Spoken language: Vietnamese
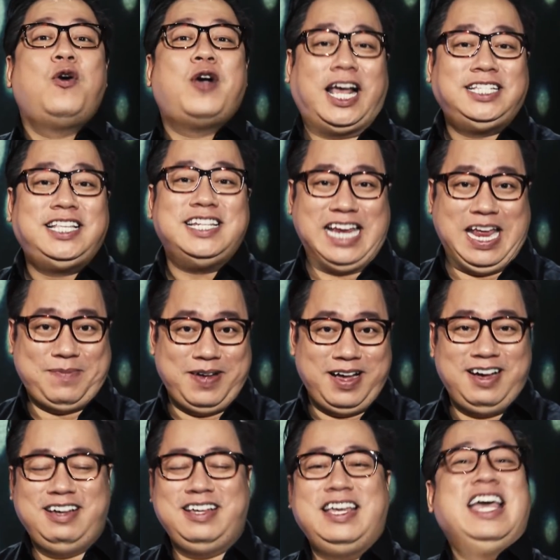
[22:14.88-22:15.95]
cô gái xinh đẹp
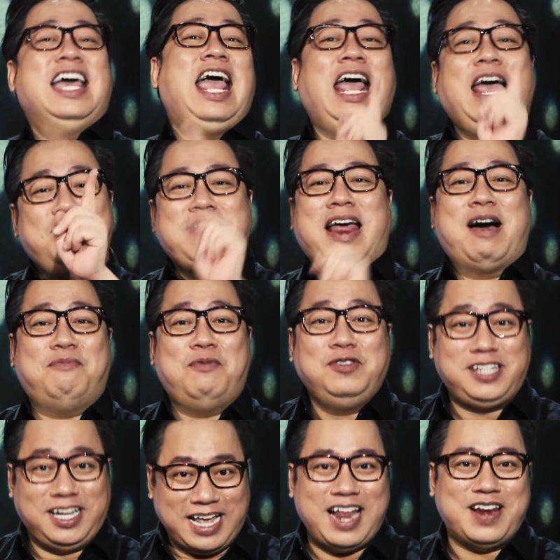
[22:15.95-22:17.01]
ơi em nào muốn
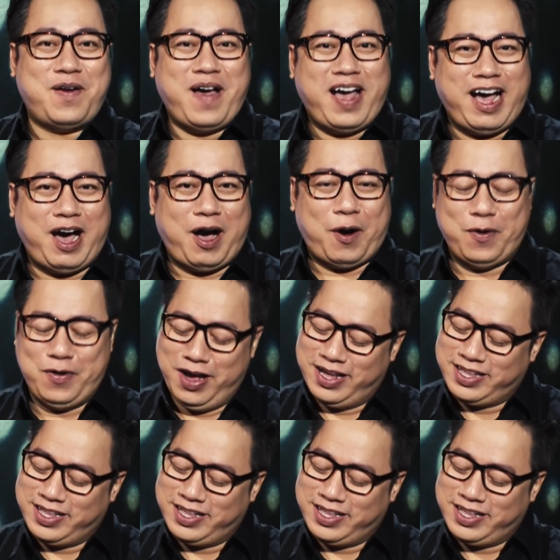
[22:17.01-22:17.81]
trở thành hoa hậu